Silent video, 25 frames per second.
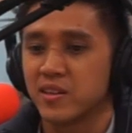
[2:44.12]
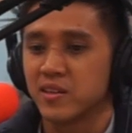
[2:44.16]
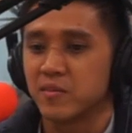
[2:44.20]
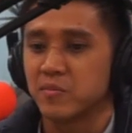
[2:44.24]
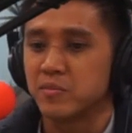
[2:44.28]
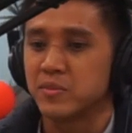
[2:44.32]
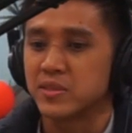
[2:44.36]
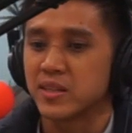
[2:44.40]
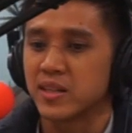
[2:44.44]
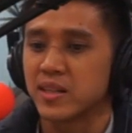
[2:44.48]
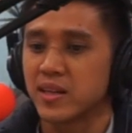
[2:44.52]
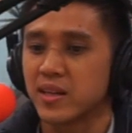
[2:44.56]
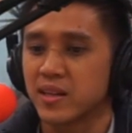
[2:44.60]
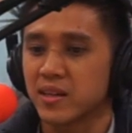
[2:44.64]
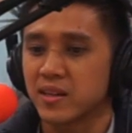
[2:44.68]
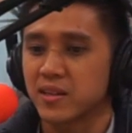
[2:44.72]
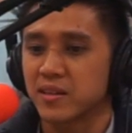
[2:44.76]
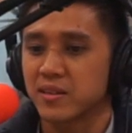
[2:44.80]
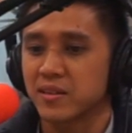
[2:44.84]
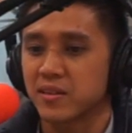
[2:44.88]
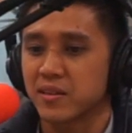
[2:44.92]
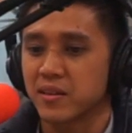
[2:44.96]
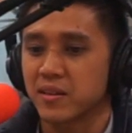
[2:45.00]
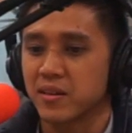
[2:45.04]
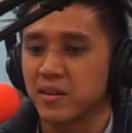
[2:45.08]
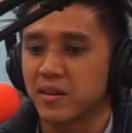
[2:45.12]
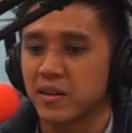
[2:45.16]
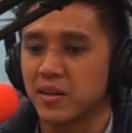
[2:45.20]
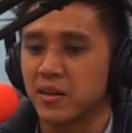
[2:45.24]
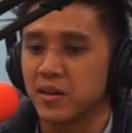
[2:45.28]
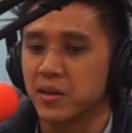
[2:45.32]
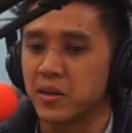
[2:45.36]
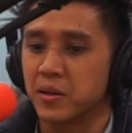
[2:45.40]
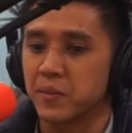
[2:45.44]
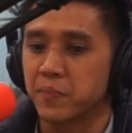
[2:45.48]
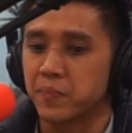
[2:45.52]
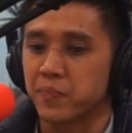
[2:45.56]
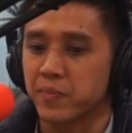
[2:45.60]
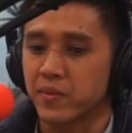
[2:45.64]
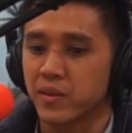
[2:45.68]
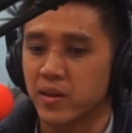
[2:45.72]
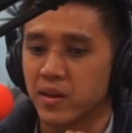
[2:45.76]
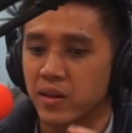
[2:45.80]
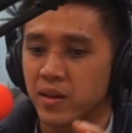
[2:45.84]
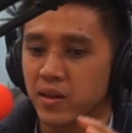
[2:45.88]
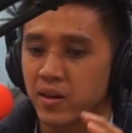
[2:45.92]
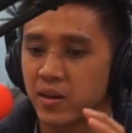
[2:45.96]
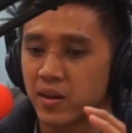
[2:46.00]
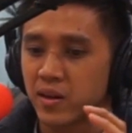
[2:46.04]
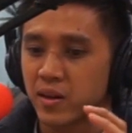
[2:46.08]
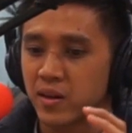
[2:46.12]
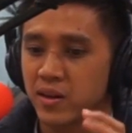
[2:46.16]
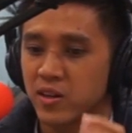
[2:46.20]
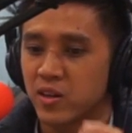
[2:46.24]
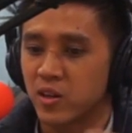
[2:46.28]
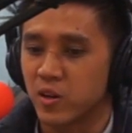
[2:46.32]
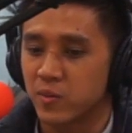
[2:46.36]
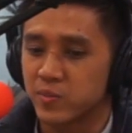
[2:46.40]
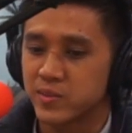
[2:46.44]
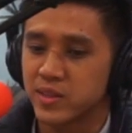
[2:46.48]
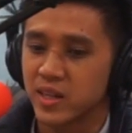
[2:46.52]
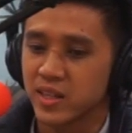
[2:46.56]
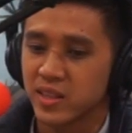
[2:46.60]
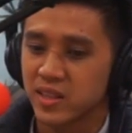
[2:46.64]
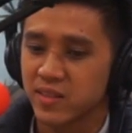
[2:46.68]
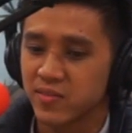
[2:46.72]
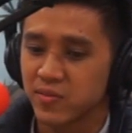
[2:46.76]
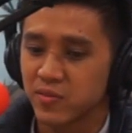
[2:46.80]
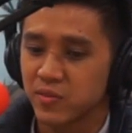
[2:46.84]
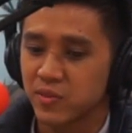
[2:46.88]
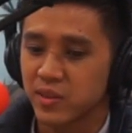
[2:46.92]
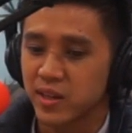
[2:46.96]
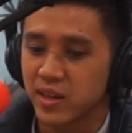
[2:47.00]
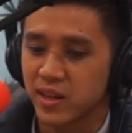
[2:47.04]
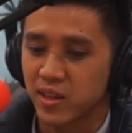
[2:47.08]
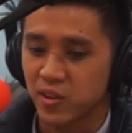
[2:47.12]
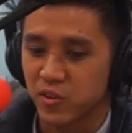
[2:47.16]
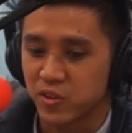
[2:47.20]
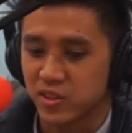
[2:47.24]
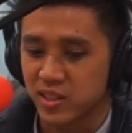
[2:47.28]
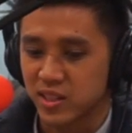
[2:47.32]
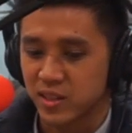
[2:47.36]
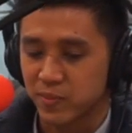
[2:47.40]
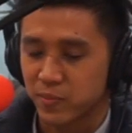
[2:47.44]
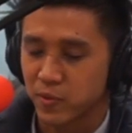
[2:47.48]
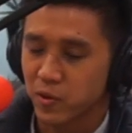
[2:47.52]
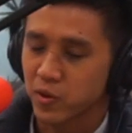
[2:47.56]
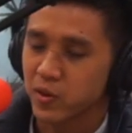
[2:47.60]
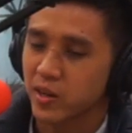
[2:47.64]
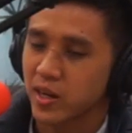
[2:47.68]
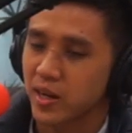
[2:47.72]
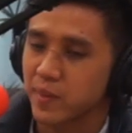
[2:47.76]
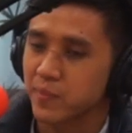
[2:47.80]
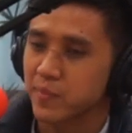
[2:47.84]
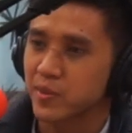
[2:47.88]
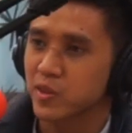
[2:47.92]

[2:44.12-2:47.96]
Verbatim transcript: Misalnya um, di objektif dari loyalty program